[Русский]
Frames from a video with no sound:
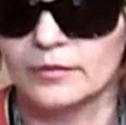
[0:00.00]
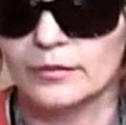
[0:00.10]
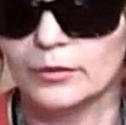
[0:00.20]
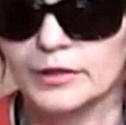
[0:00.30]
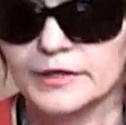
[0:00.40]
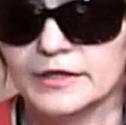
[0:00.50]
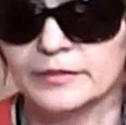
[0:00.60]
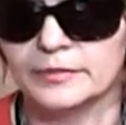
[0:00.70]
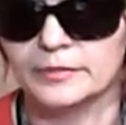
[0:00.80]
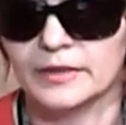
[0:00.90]

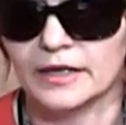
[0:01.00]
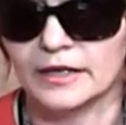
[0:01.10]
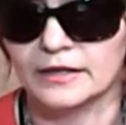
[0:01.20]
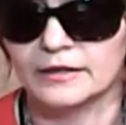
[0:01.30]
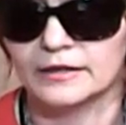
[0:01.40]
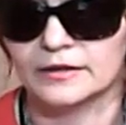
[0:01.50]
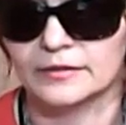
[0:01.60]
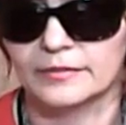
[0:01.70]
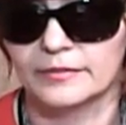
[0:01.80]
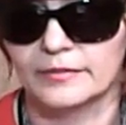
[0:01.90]
Мультибренд
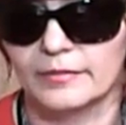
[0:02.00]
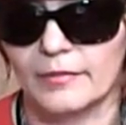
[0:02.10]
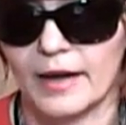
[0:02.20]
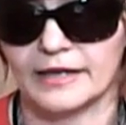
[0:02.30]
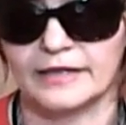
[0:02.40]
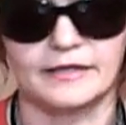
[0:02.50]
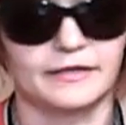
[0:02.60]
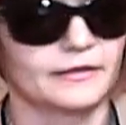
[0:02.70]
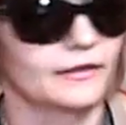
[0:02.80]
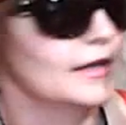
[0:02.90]

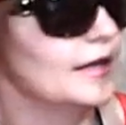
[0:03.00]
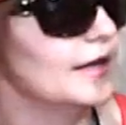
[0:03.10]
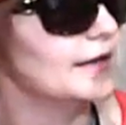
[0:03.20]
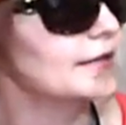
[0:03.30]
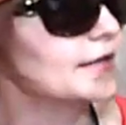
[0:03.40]
маркетинг. И